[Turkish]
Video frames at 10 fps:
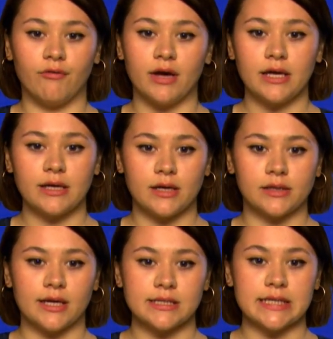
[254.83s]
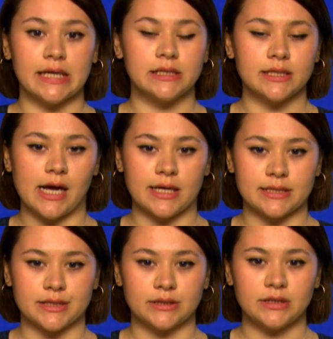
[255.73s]
havaya yayılan zehirli
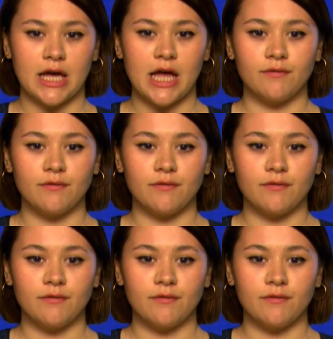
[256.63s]
gazların